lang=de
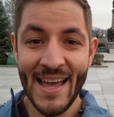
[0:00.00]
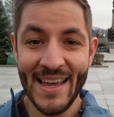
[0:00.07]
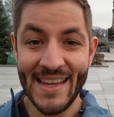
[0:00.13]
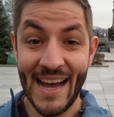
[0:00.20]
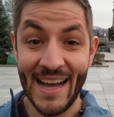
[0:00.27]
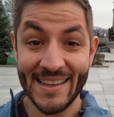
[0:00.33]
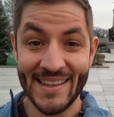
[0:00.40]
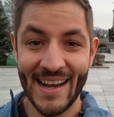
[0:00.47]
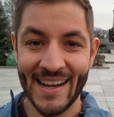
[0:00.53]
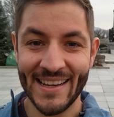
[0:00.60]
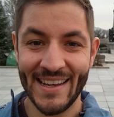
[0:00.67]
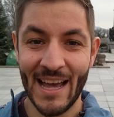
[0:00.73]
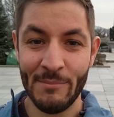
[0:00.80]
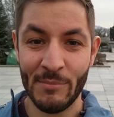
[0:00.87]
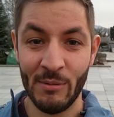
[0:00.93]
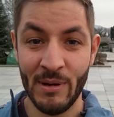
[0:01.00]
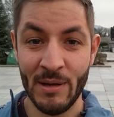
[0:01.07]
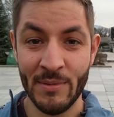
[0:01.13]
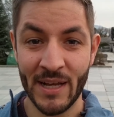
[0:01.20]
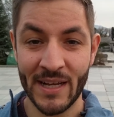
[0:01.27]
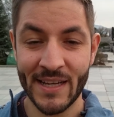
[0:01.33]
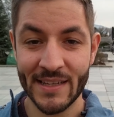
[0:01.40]
Ja, danke deinem
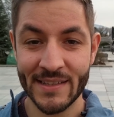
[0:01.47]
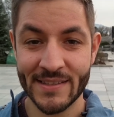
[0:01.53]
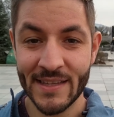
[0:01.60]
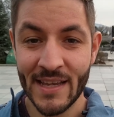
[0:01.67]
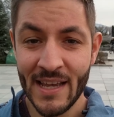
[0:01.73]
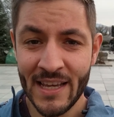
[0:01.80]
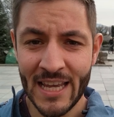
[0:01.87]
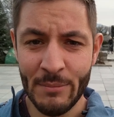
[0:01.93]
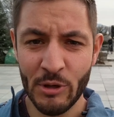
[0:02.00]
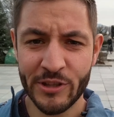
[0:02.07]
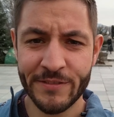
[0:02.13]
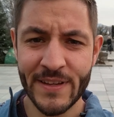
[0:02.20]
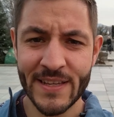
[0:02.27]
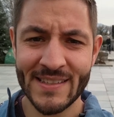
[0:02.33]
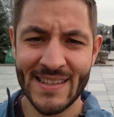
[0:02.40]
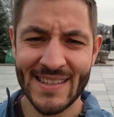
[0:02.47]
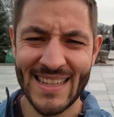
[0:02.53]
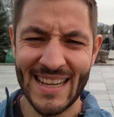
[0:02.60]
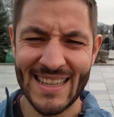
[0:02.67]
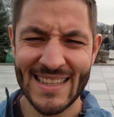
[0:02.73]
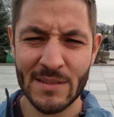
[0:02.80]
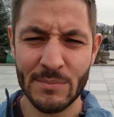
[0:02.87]
gebliebener Chris. Ihr müsst wissen, das
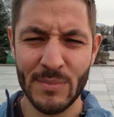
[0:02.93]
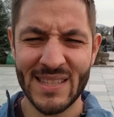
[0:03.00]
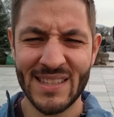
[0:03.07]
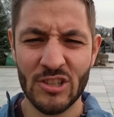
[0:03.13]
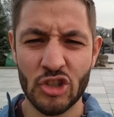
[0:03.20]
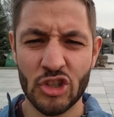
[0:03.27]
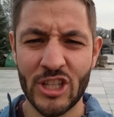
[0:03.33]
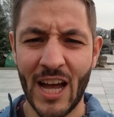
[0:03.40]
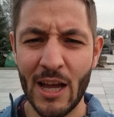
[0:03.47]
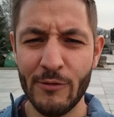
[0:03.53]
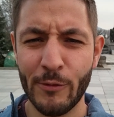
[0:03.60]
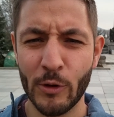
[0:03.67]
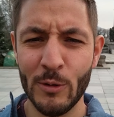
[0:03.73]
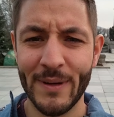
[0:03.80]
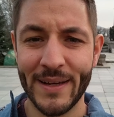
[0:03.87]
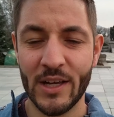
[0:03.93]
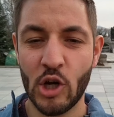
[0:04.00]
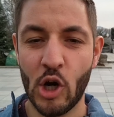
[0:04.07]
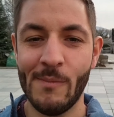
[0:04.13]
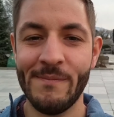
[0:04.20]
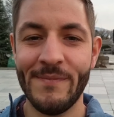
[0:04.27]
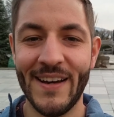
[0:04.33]
Ganze ist ein bisschen steif
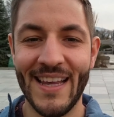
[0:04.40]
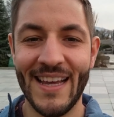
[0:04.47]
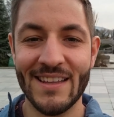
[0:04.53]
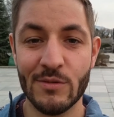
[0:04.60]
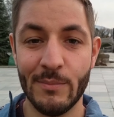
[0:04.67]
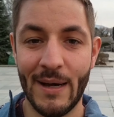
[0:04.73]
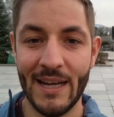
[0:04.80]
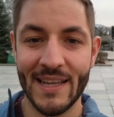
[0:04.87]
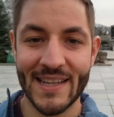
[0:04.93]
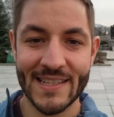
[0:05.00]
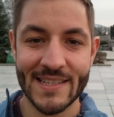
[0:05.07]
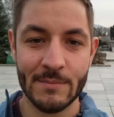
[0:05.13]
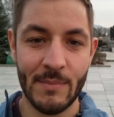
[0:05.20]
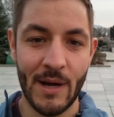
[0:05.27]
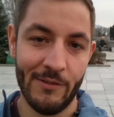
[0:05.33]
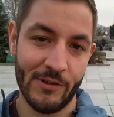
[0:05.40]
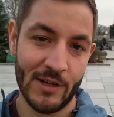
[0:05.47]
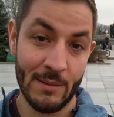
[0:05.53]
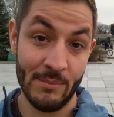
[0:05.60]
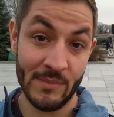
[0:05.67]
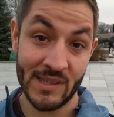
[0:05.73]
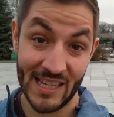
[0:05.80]
rübergekommen, weil er hat zum allerersten Mal von
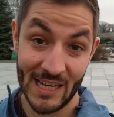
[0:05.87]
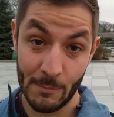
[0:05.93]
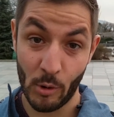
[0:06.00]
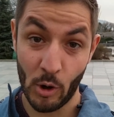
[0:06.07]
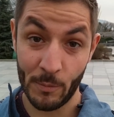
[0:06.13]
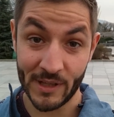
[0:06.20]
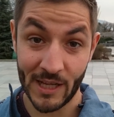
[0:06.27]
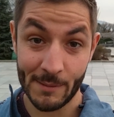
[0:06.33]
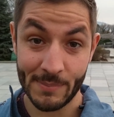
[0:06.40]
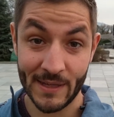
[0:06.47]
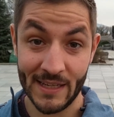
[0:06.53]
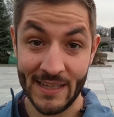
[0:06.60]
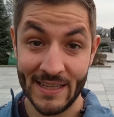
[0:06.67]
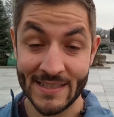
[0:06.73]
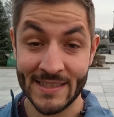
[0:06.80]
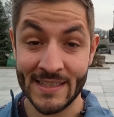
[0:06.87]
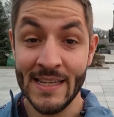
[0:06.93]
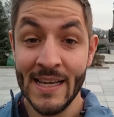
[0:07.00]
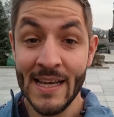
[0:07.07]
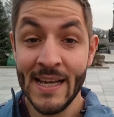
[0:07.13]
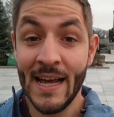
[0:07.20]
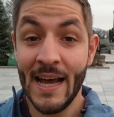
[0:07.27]
einem Teleprompter abgelesen.
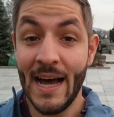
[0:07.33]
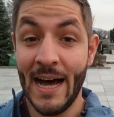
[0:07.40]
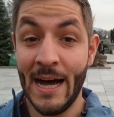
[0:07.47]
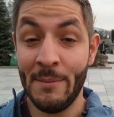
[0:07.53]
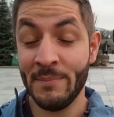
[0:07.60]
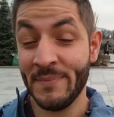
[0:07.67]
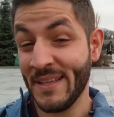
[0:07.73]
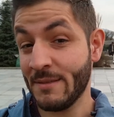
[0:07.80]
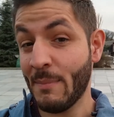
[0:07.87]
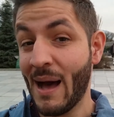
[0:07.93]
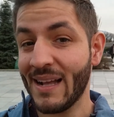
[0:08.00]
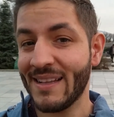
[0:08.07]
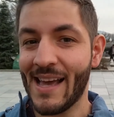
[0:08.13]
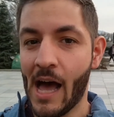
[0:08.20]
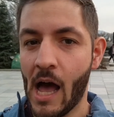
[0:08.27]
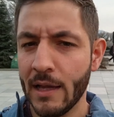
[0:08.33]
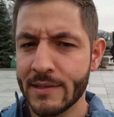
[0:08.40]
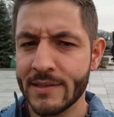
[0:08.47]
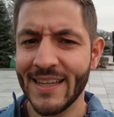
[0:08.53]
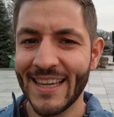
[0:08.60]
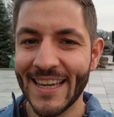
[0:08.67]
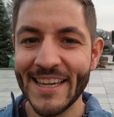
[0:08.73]
Ähm, das macht der
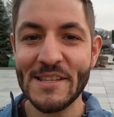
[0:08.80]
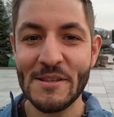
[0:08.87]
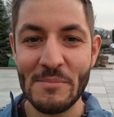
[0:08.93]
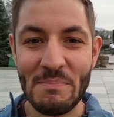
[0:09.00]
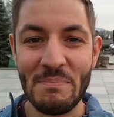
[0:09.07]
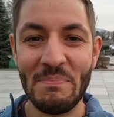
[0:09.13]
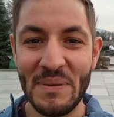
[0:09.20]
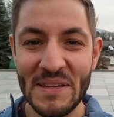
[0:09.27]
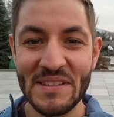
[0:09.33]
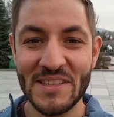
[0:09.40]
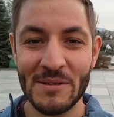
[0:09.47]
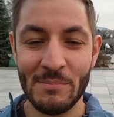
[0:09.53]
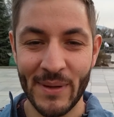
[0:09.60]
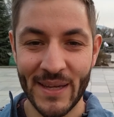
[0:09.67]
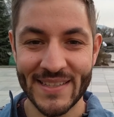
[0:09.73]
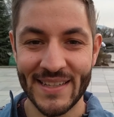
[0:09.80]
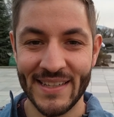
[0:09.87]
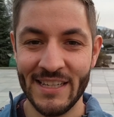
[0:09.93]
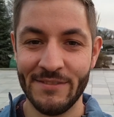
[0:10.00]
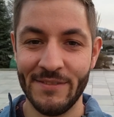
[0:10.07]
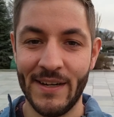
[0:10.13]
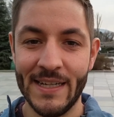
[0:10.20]
reisende Chris ein bisschen besser,
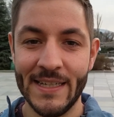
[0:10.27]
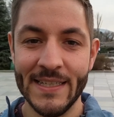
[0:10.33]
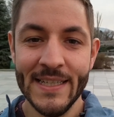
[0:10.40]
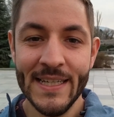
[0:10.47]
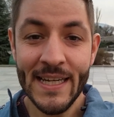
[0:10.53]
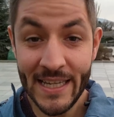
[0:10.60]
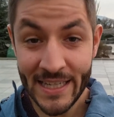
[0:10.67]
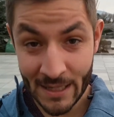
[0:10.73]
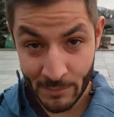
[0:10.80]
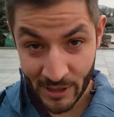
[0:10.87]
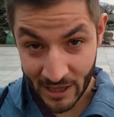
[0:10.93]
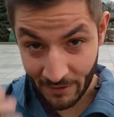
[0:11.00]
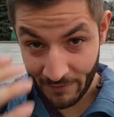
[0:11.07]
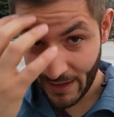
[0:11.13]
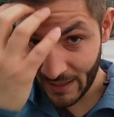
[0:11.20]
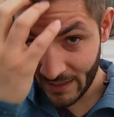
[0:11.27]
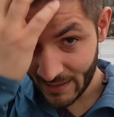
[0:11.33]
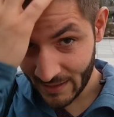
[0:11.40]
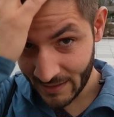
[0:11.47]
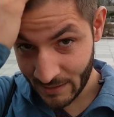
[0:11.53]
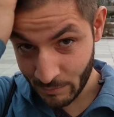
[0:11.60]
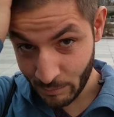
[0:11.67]
nicht wahr? Ich habe
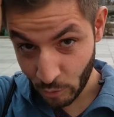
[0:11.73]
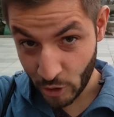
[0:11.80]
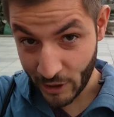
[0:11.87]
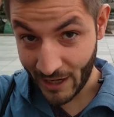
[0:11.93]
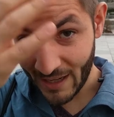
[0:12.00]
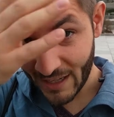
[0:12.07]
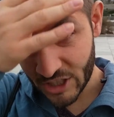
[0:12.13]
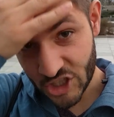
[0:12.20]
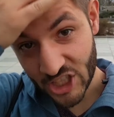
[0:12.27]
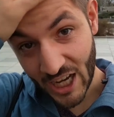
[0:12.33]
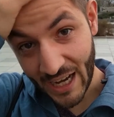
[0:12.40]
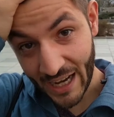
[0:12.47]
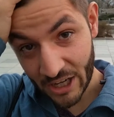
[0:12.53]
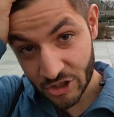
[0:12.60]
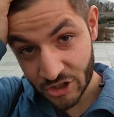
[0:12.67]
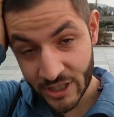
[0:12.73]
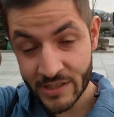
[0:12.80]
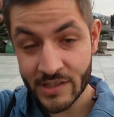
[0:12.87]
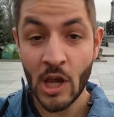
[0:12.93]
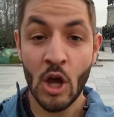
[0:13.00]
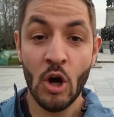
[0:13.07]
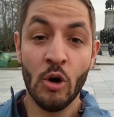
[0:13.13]
mittlerweile einen bulgarischen
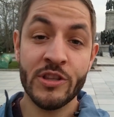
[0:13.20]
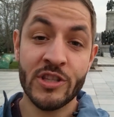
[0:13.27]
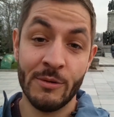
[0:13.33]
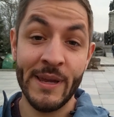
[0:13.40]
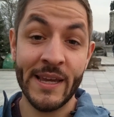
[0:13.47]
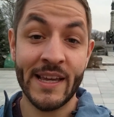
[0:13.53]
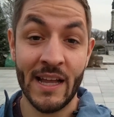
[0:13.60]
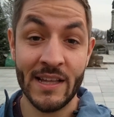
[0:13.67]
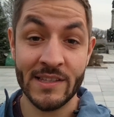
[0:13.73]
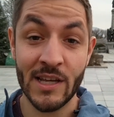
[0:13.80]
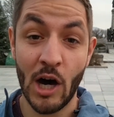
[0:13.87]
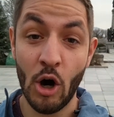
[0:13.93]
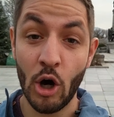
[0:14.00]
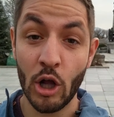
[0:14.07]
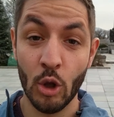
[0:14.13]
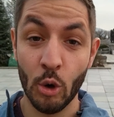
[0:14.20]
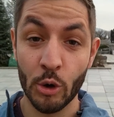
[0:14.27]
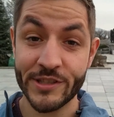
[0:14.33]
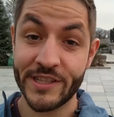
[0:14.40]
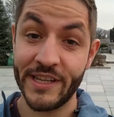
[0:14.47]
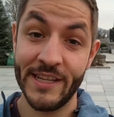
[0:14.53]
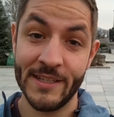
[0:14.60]
Haarschnitt und somit kann es ja auch
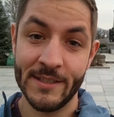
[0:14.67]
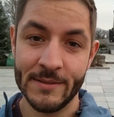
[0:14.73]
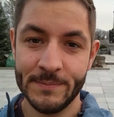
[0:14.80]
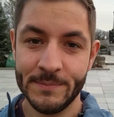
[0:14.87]
losgehen.